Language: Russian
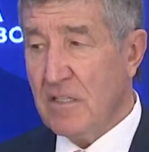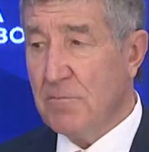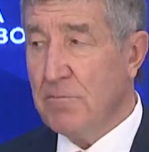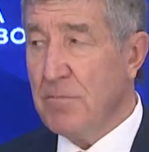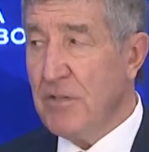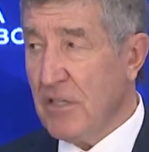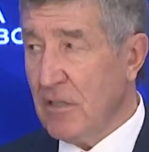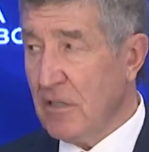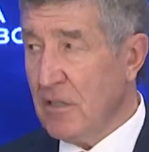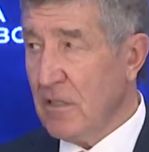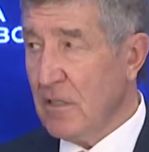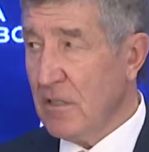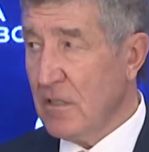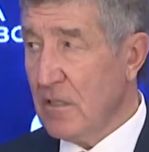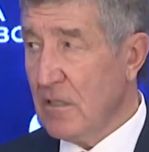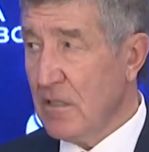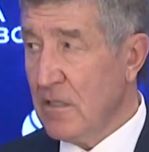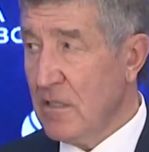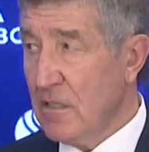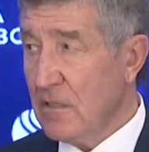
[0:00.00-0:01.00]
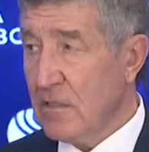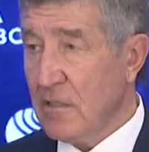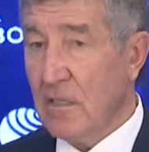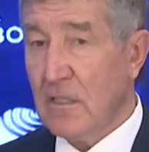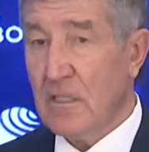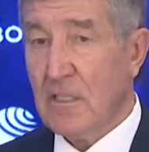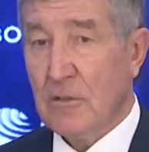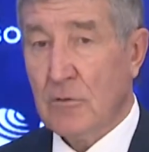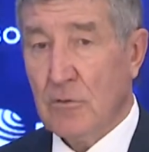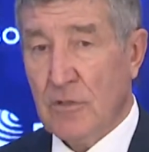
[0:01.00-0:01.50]
сбит
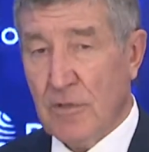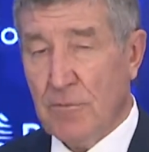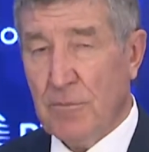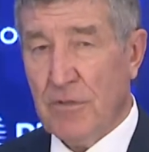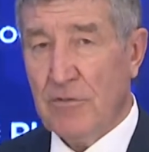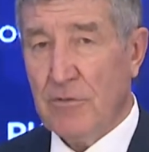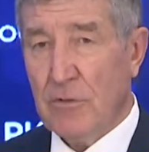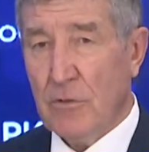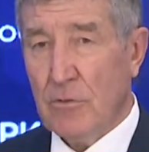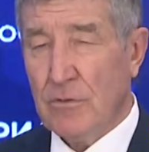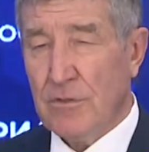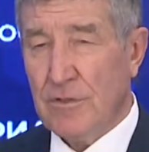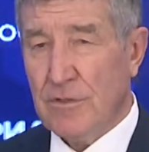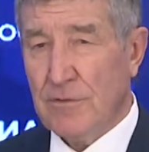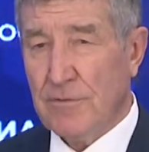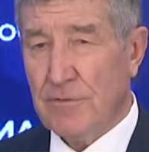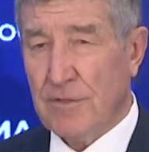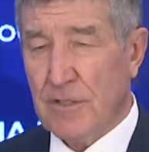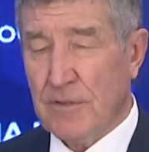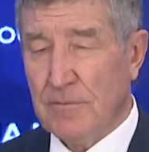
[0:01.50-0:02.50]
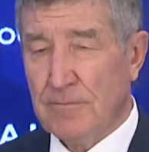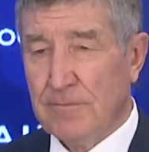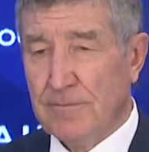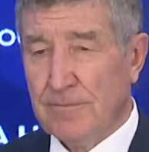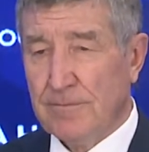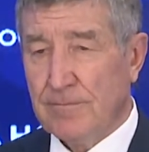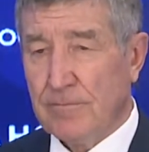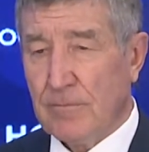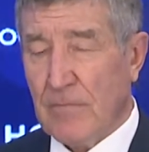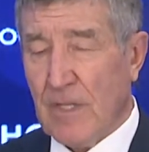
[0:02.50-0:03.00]
несколько, но я приведу цифры.
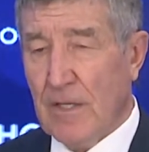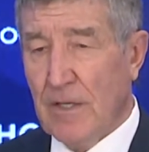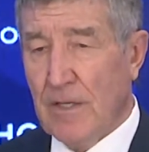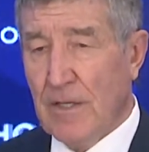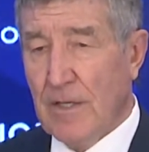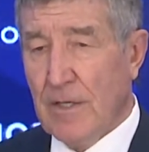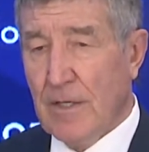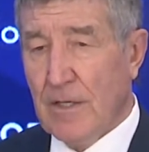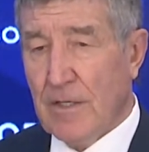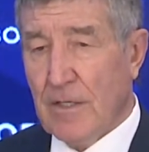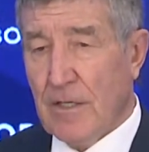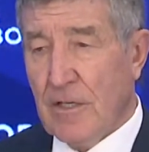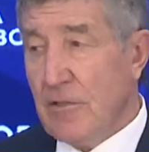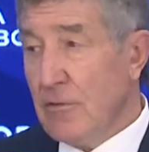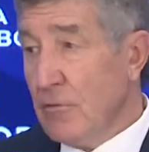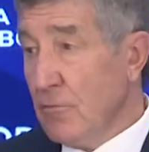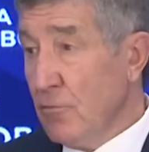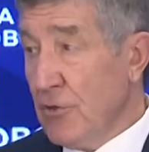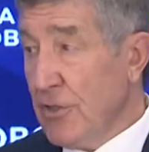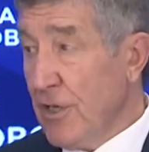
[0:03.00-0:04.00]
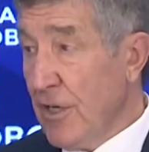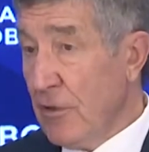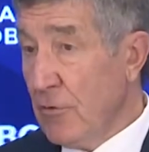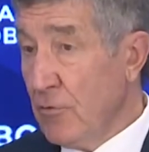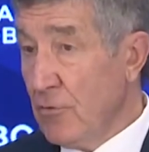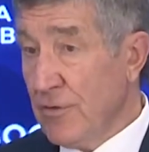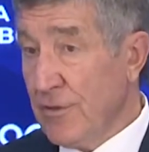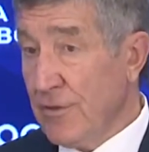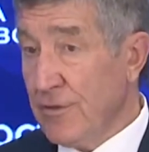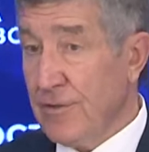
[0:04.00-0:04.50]
Они звучали
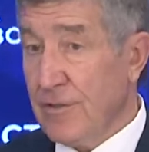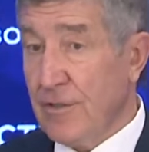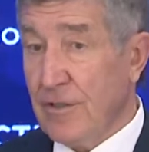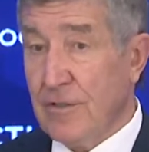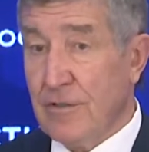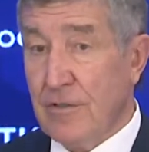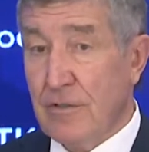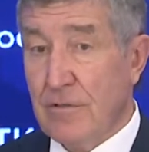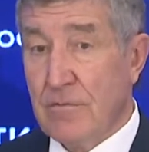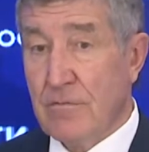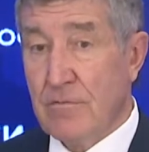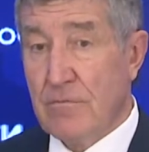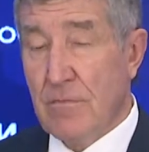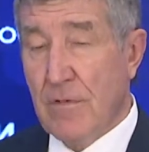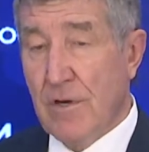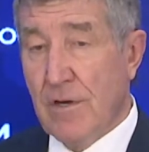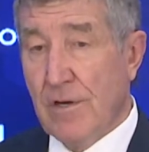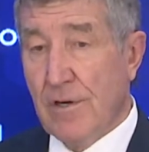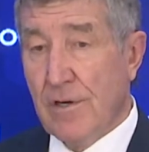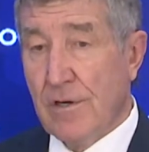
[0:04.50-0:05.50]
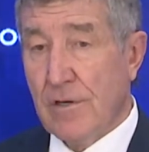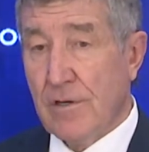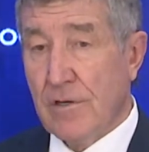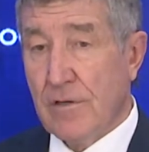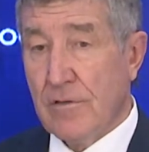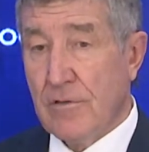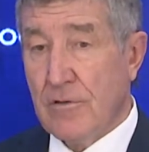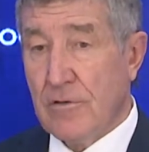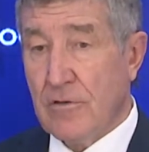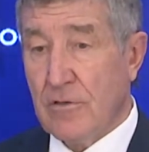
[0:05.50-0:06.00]
уже, кстати,
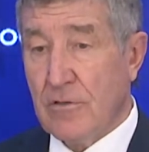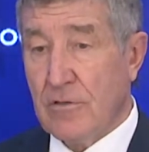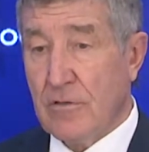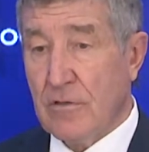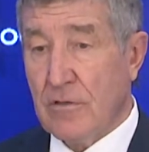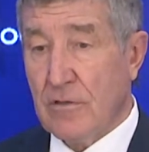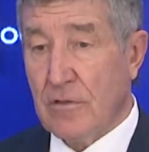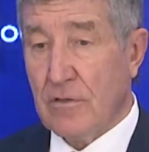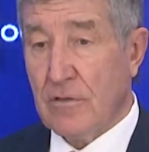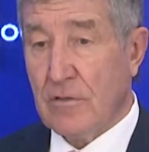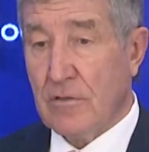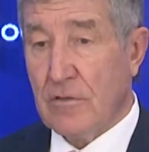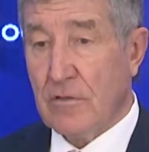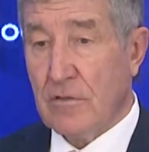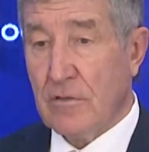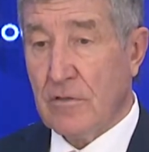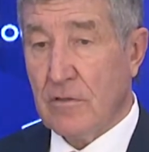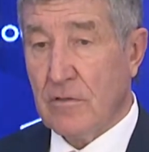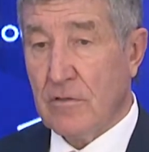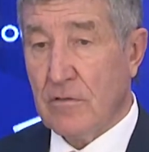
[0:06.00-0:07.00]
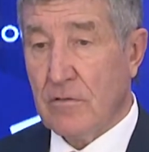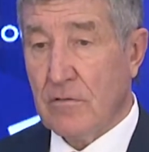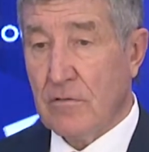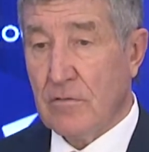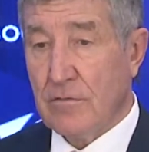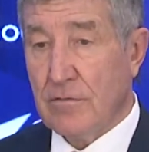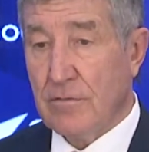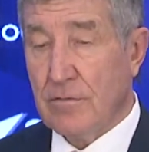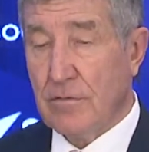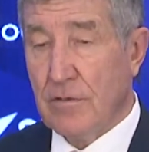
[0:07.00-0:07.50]
значит, э, э,
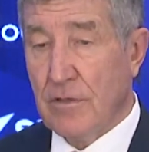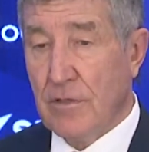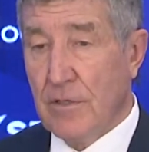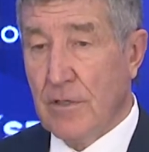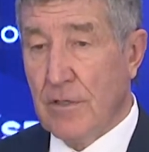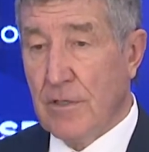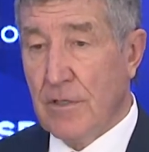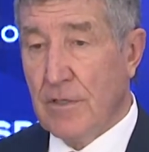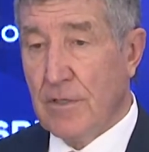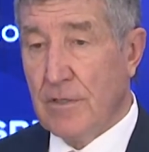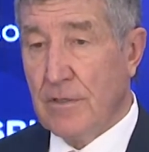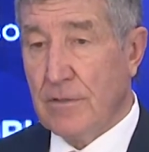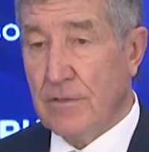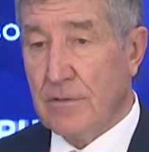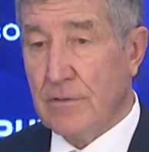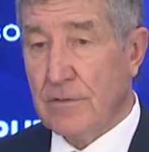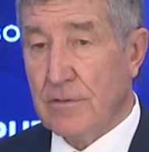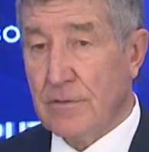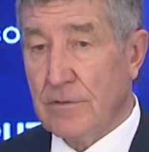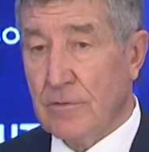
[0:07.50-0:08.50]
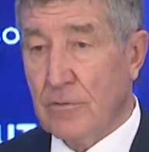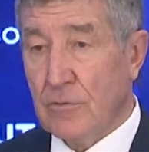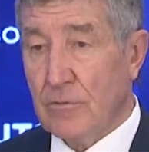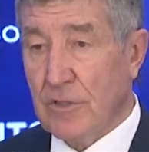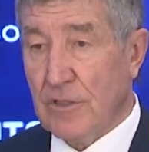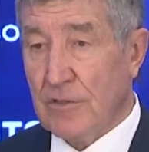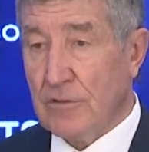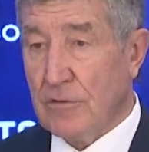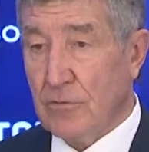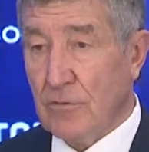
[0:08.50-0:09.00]
у
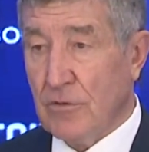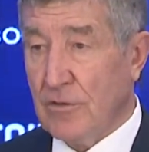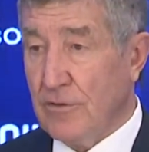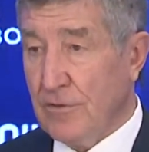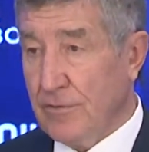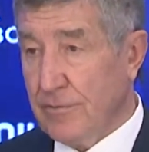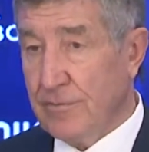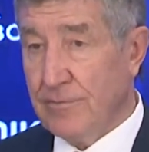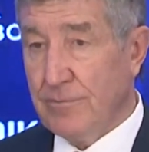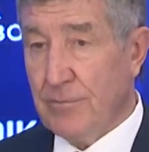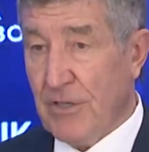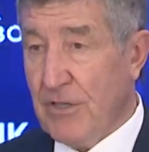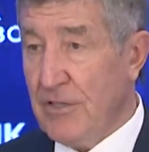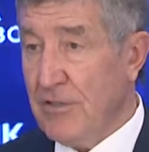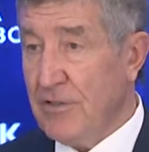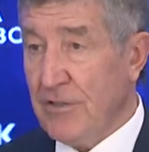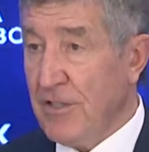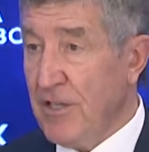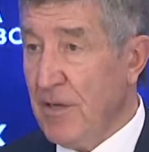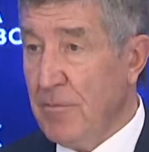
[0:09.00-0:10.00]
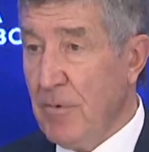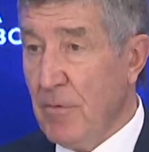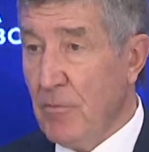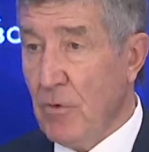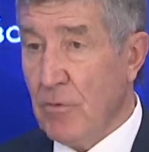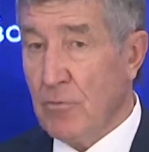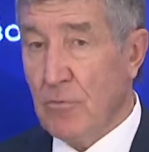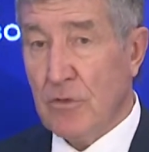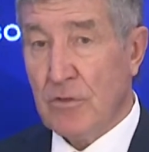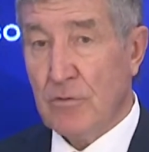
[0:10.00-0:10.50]
нас уже в прессе, я,
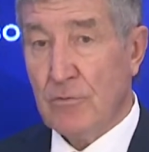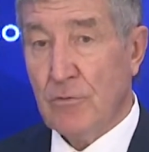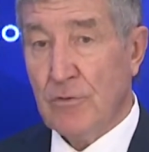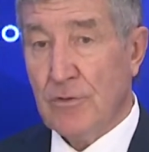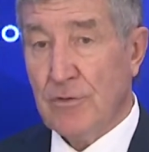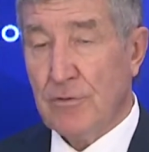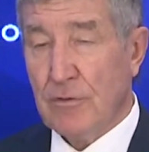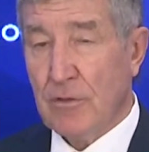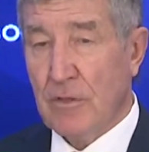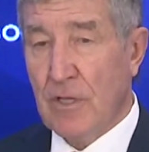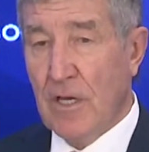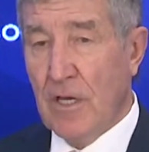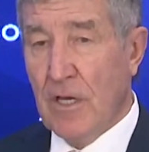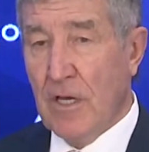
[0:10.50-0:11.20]
по-моему, озвучивал.